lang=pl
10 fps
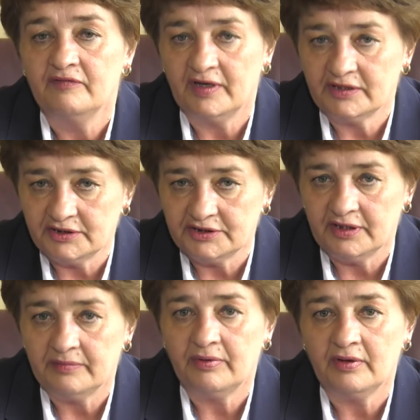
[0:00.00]

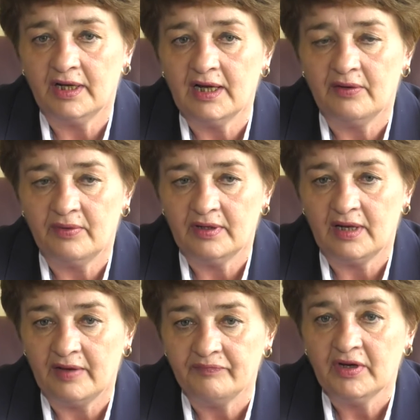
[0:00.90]
faktycznie polegała
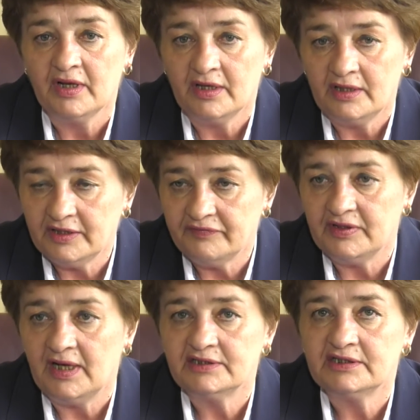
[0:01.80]
na
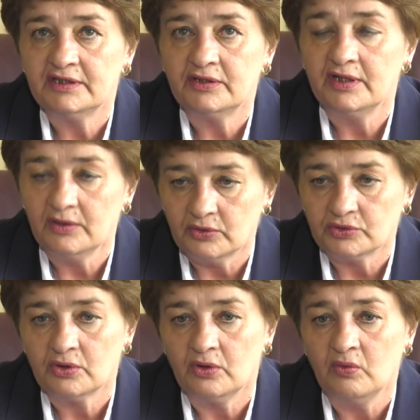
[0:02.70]
likwidacji kilku
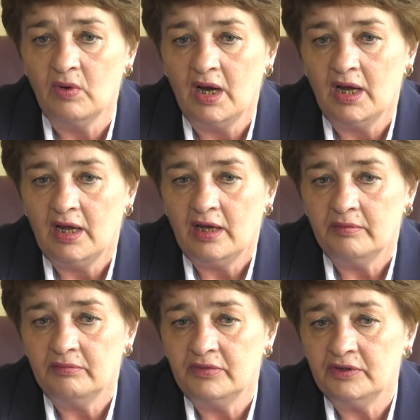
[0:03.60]
szkół,
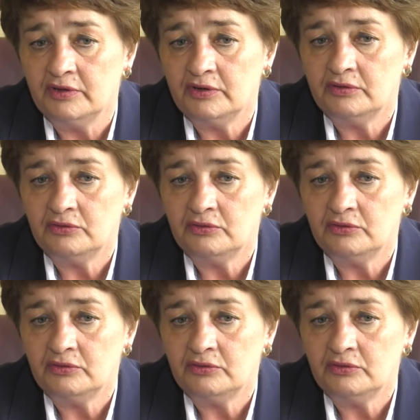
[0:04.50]
My